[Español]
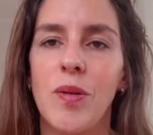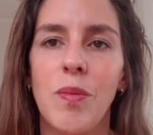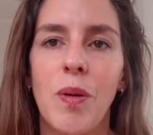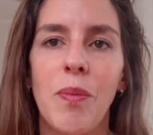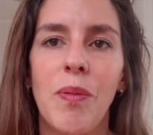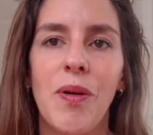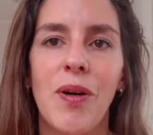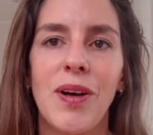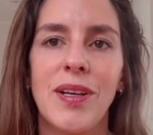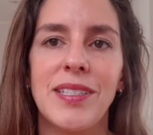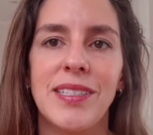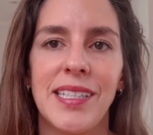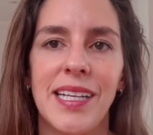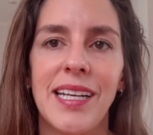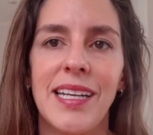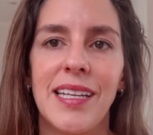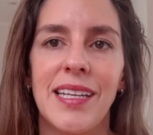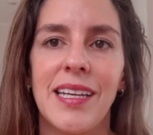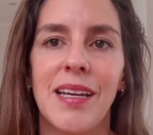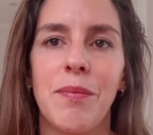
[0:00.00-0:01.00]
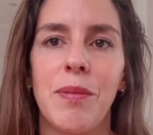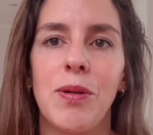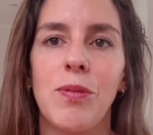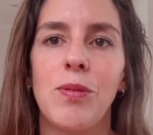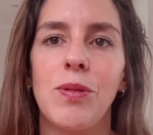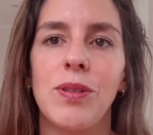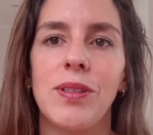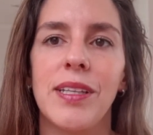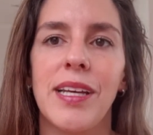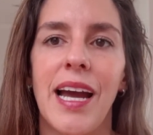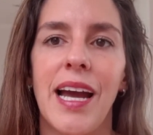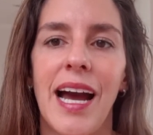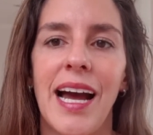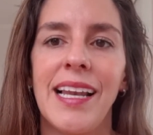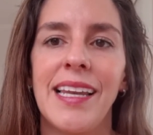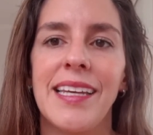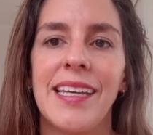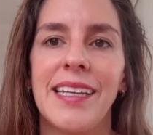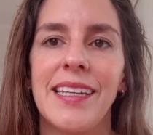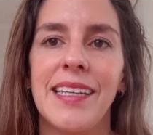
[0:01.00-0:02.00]
¿cómo puedo hacer que me guste
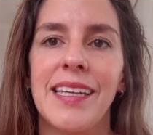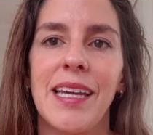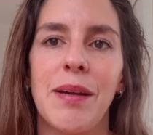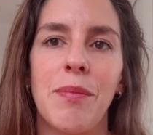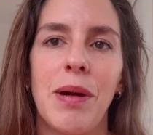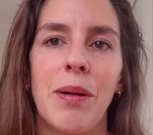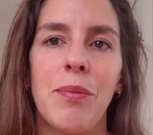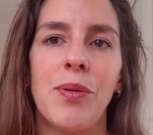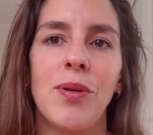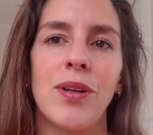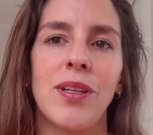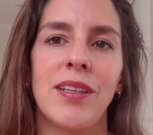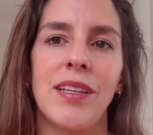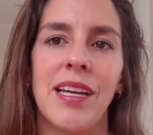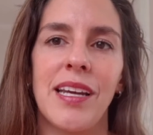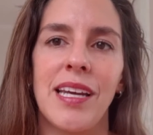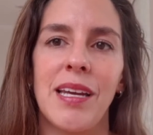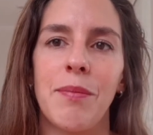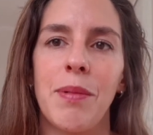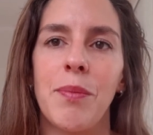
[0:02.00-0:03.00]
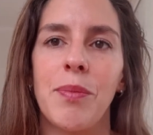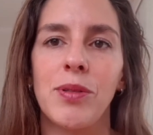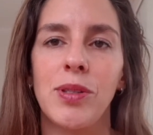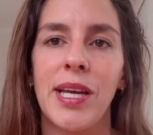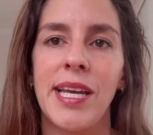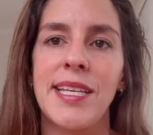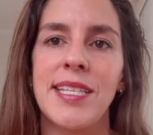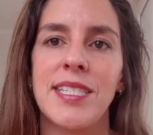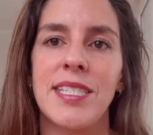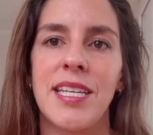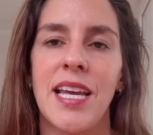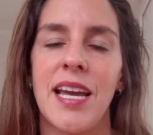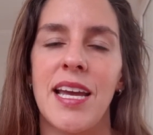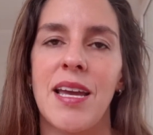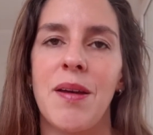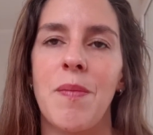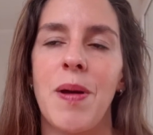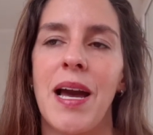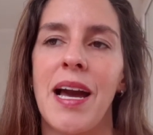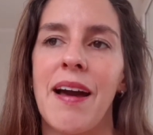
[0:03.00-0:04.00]
alguien que me aporte, que me potencie,
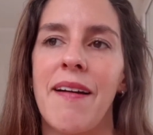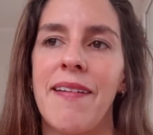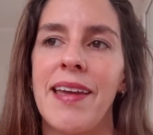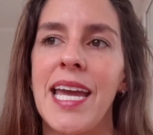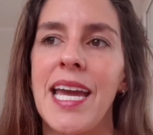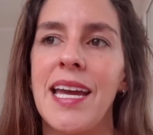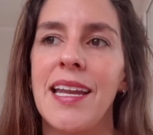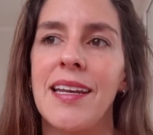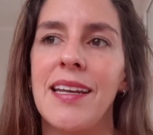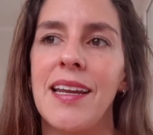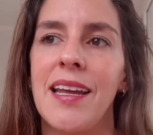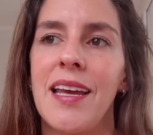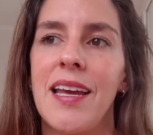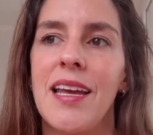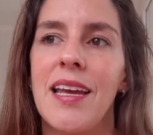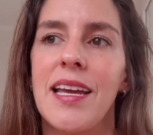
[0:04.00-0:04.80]
que me haga bien,